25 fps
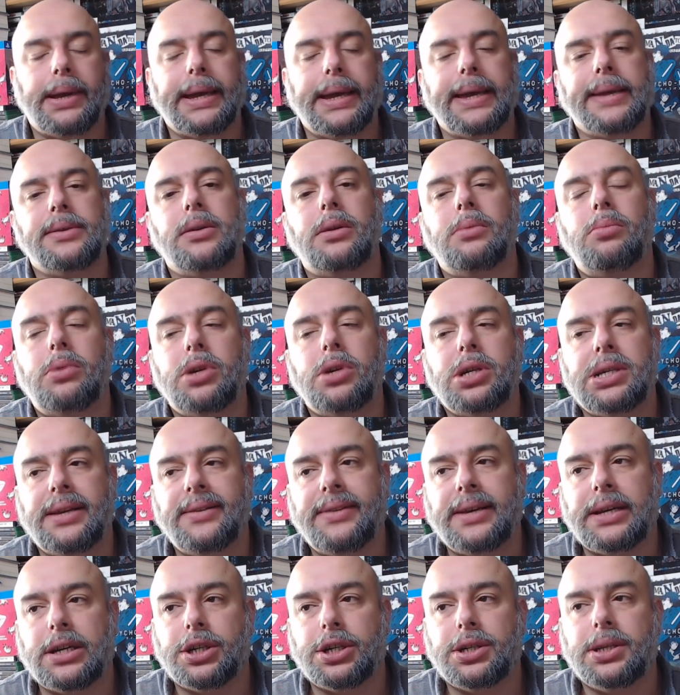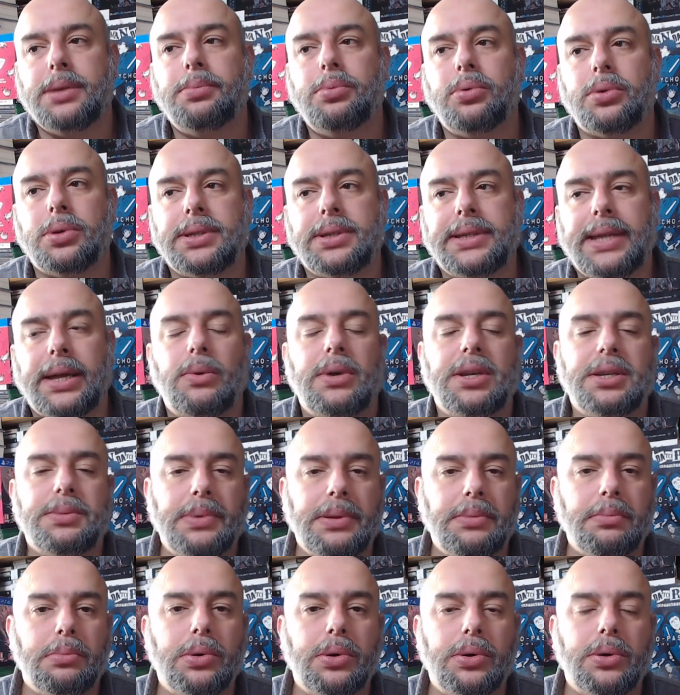Par exemple, moi je l'avais acheté pour Star Wars
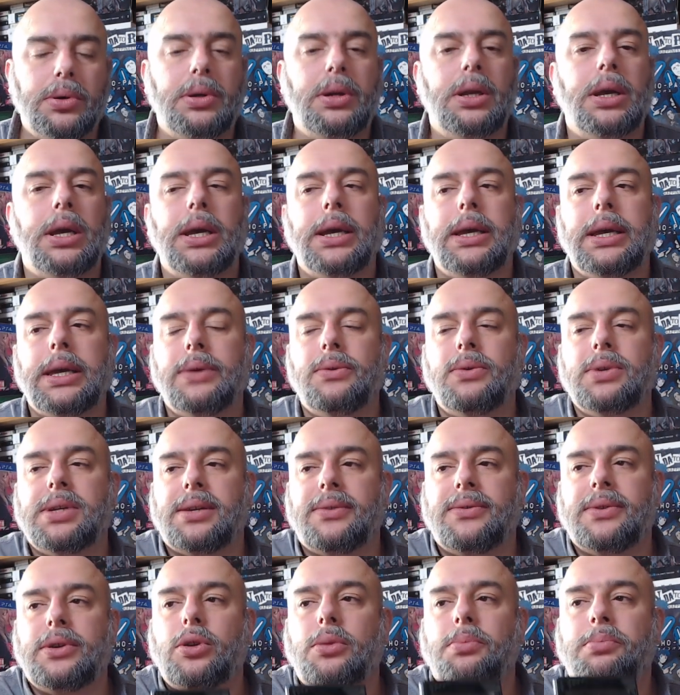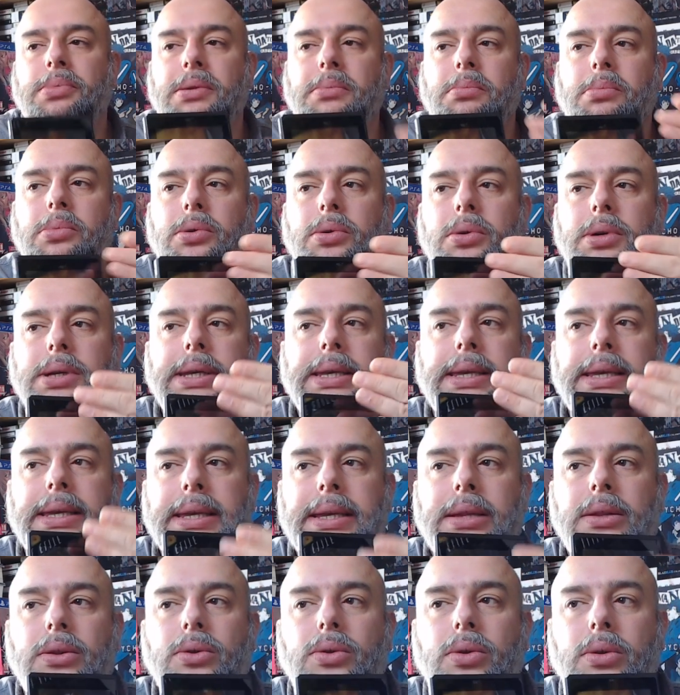Pinball et vous avez le pinball
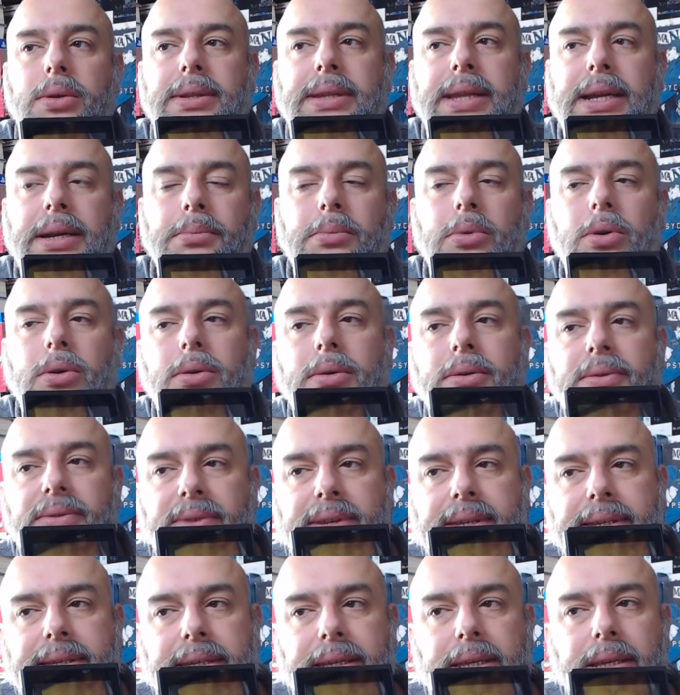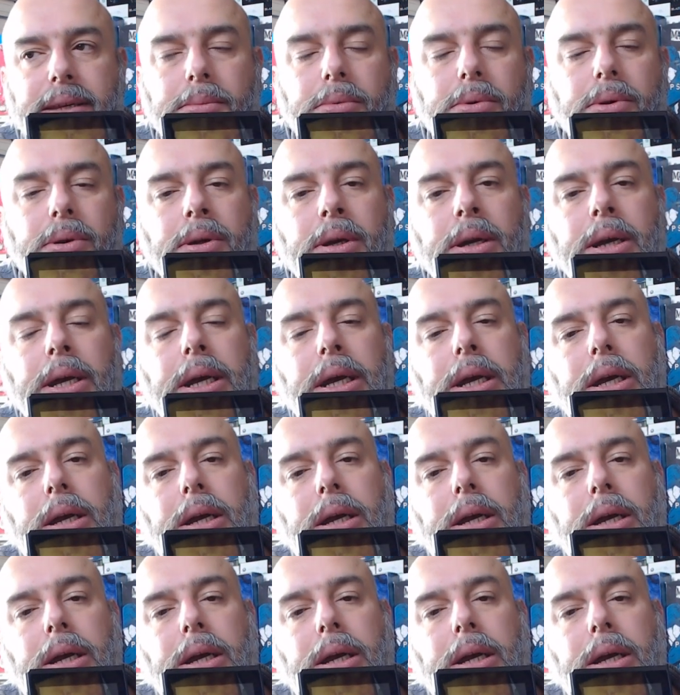qui est totalement visible